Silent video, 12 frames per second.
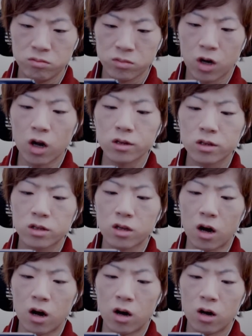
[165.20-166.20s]
ん勝っ
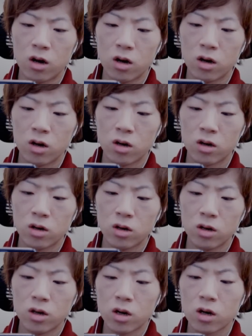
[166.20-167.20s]
た
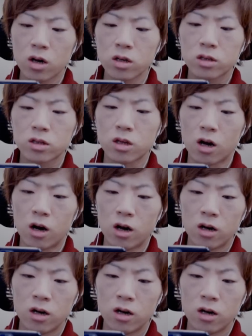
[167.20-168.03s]
勝ったうっ